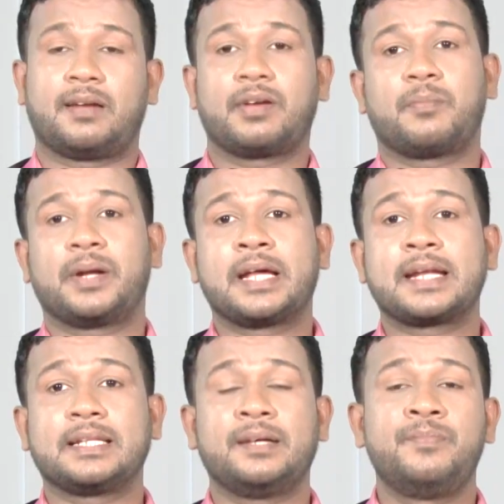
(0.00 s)

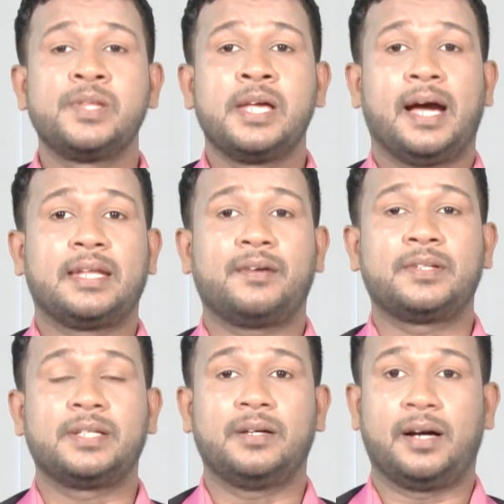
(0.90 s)
தெரிவிக்கப்படுகின்றது
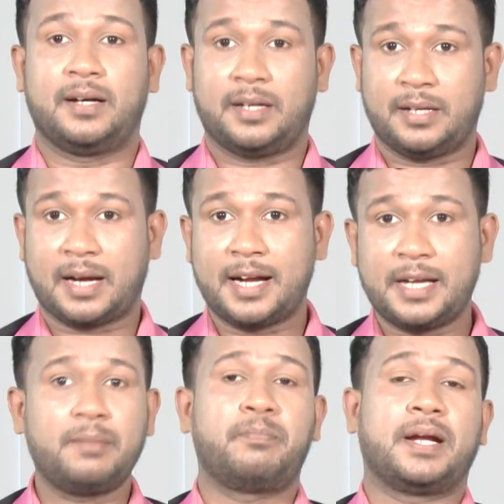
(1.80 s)
அதாவது
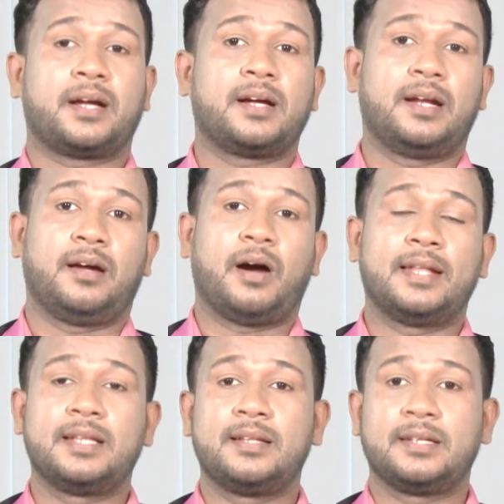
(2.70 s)
கட்டுப்பணங்கள்
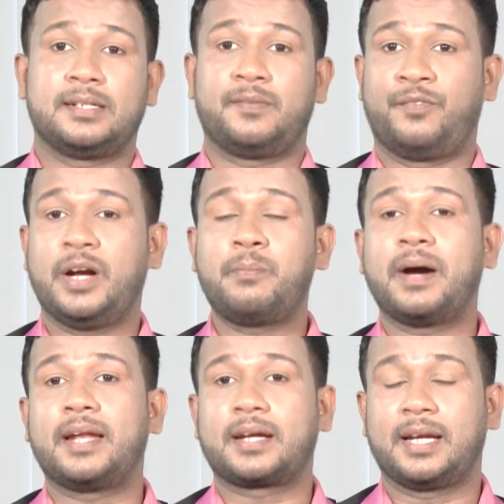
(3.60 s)
அந்தந்த
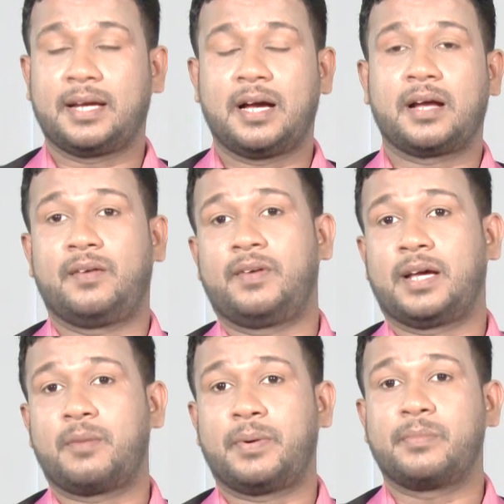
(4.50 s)
வேட்பாளர்களுக்காக
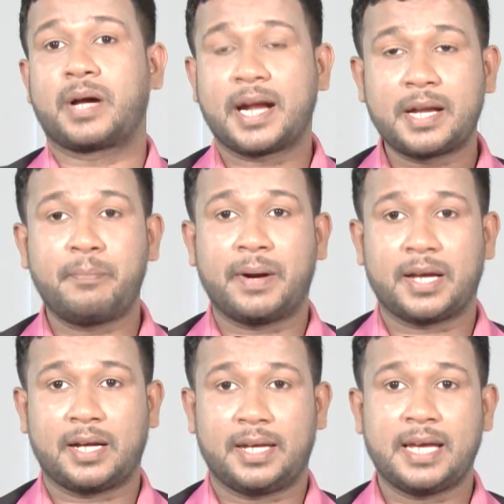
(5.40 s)
வழங்கப்படும்
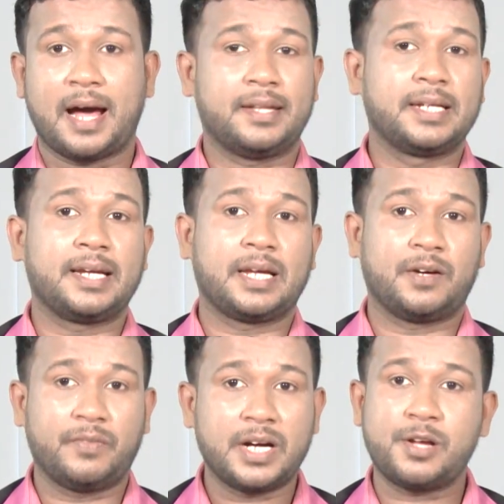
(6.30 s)
கட்டுப்பணங்களை
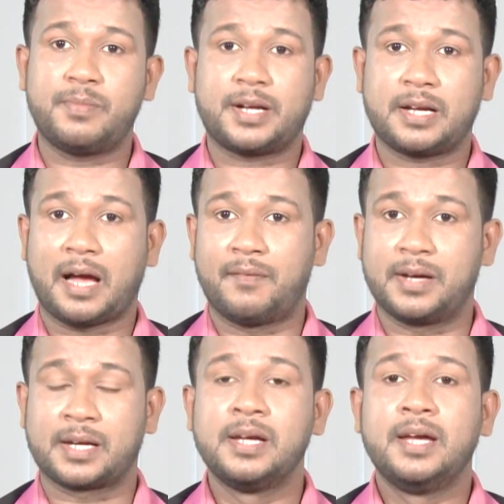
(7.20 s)
அதிகரிக்க வேண்டும் என்று
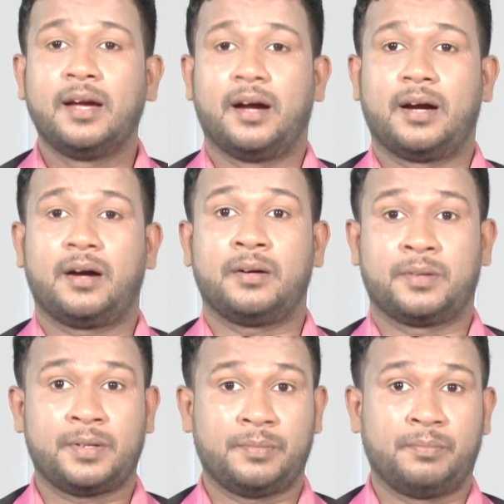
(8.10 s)
அவர்
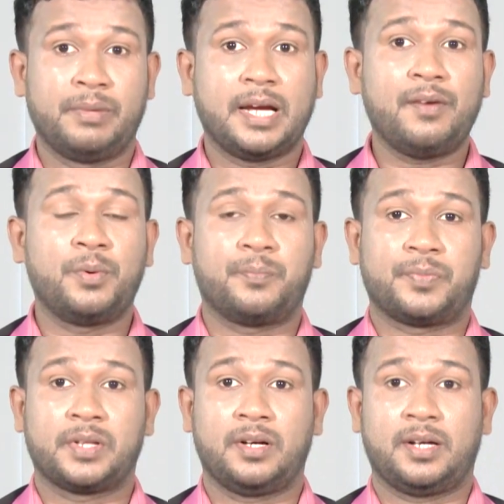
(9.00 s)
மிகவும்
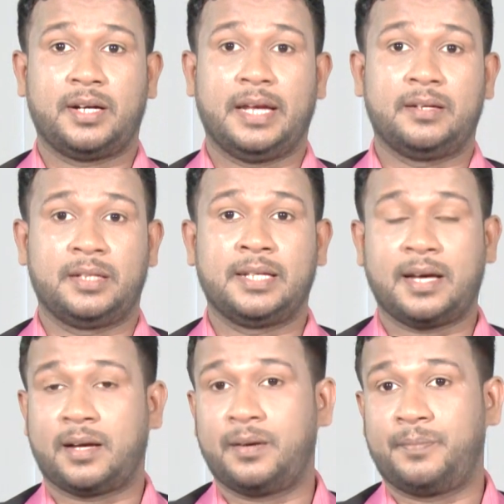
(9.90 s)
இதாக